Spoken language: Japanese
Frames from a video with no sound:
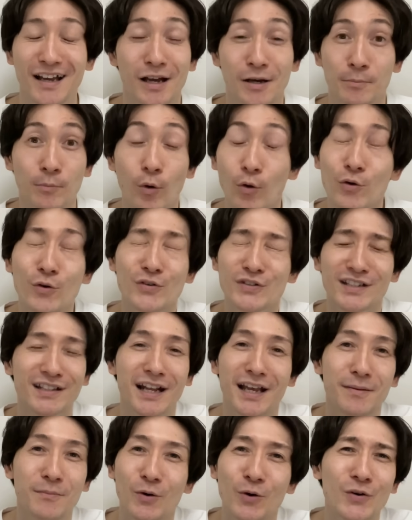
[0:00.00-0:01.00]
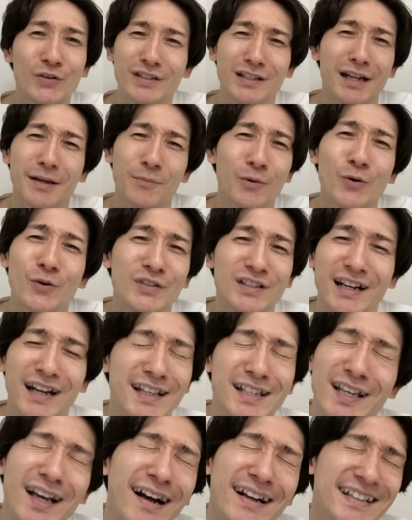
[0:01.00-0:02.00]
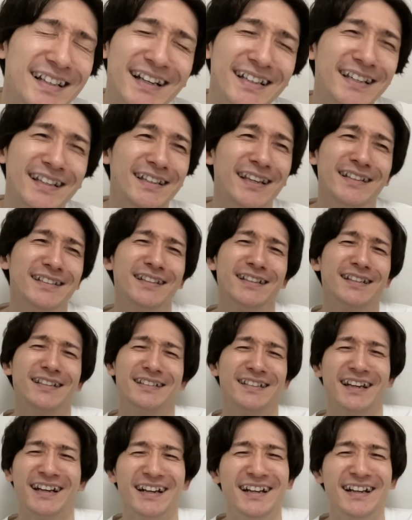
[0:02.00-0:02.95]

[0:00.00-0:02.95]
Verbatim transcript: 文句じゃない、文句じゃない、文句じゃない。違う違う違う違う違う。